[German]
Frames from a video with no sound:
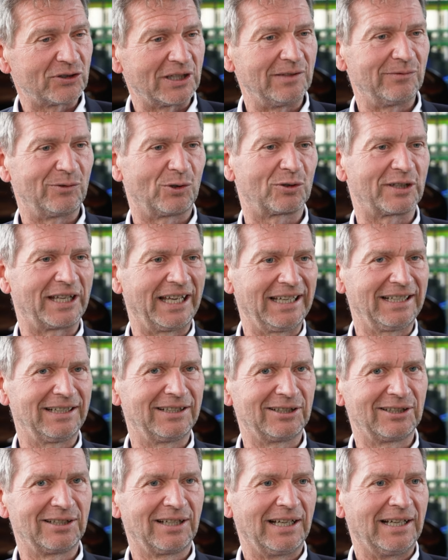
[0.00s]
stellen wir auch
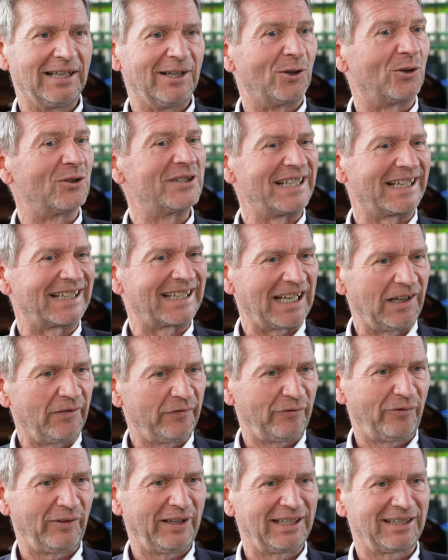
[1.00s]
gerne unser
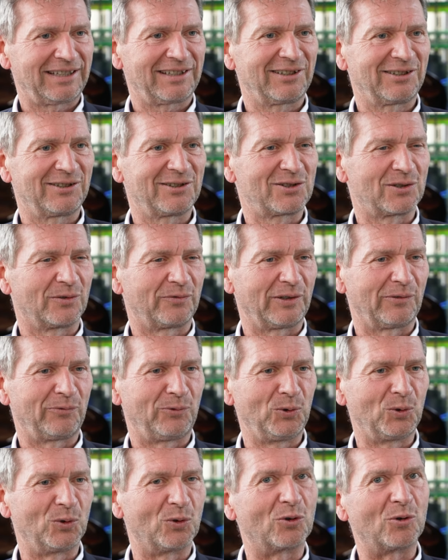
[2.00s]
Kraftwerk äh, zur
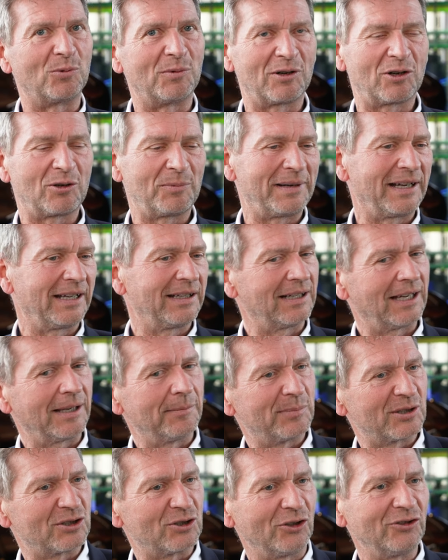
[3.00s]
Verfügung, um auch mal in
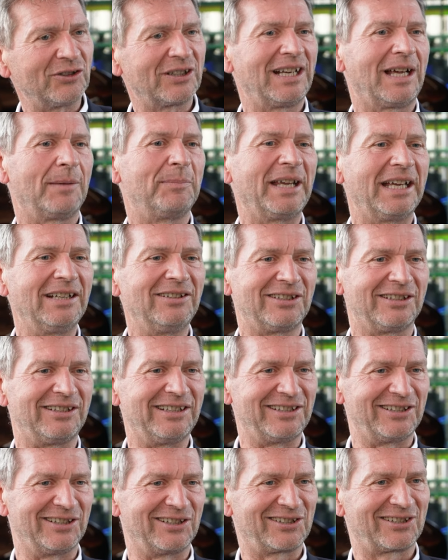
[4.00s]
einem besonderen Ambiente
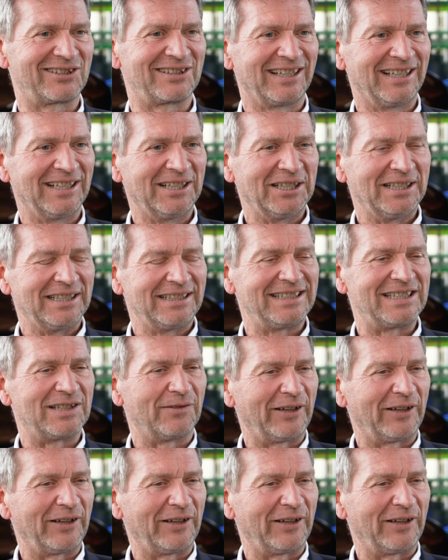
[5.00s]
dieses, diese